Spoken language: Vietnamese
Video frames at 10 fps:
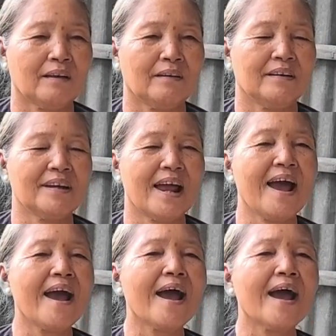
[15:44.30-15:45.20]
thì
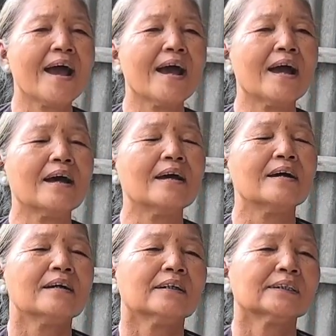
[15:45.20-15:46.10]
ra
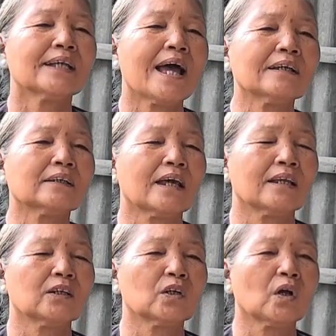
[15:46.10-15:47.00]
xác
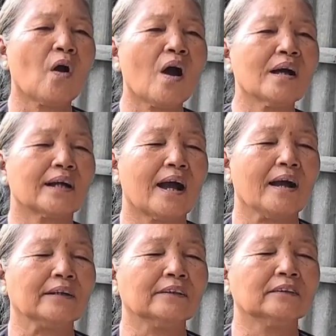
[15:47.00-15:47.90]
thịt có
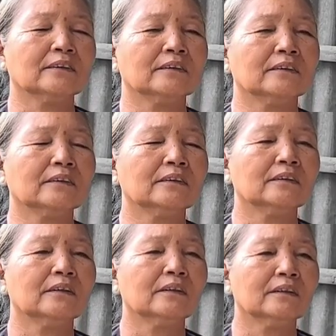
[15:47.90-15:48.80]
cần
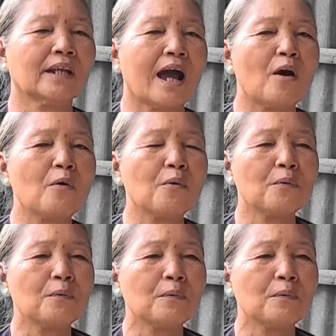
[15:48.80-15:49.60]
đâu.